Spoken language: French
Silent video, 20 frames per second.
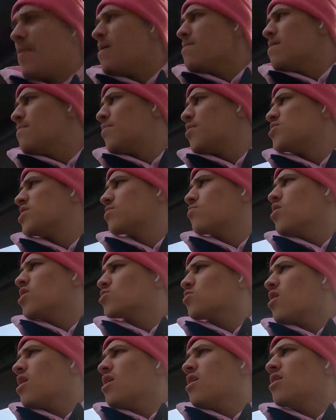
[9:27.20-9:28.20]
T'aurais pas le même bonnet que
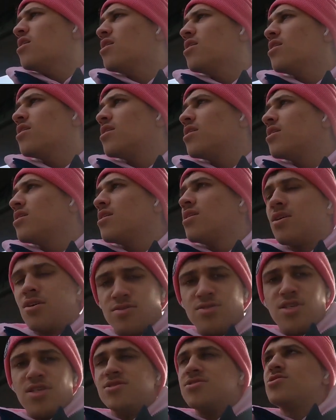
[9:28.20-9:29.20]
moi, toi
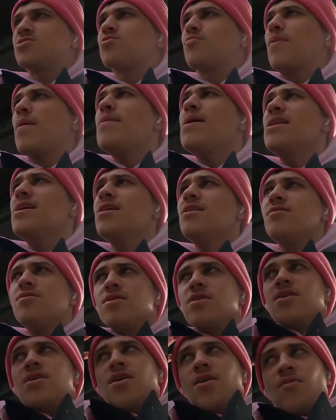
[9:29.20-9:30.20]
ils, sont pas mal,
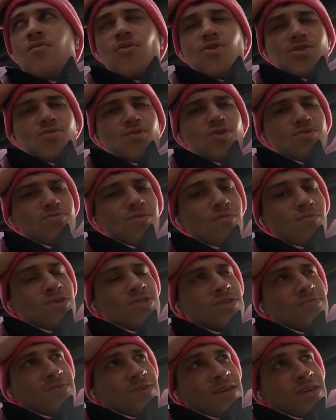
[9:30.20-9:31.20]
hein Franchement,
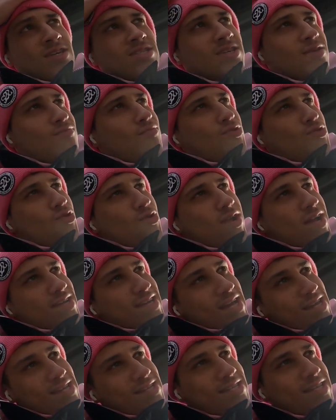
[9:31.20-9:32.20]
moi j'aime beaucoup
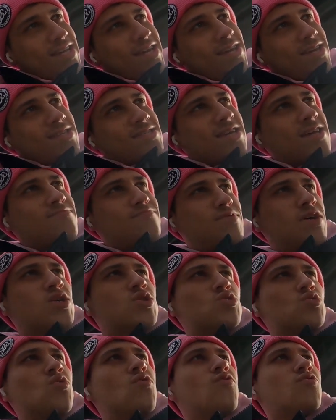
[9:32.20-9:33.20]
la qualité, ils tiennent
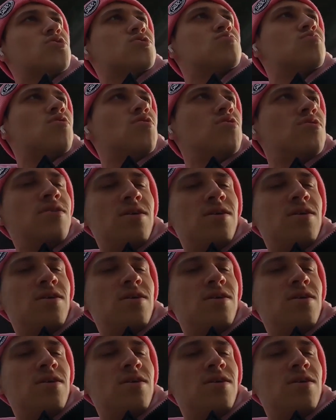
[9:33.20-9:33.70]
bien chaud, franchement.